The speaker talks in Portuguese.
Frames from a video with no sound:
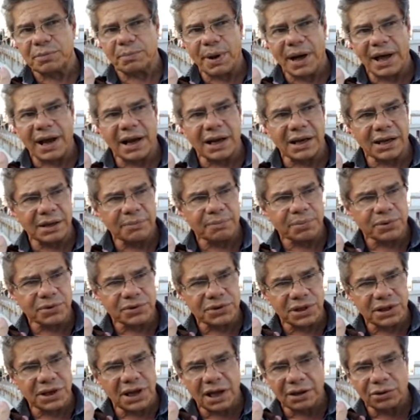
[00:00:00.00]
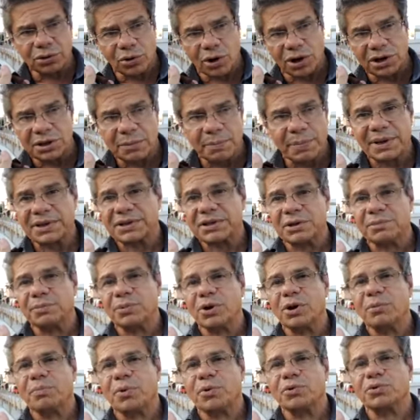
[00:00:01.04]
e Paralímpicos, e a tocha passando
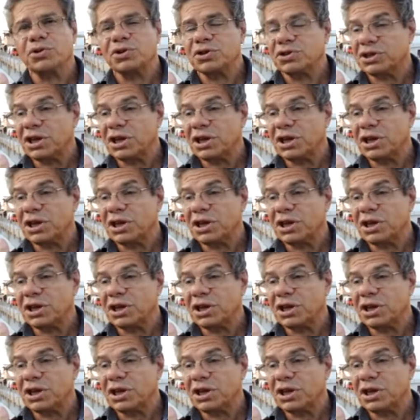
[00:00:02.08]
por Leopoldina.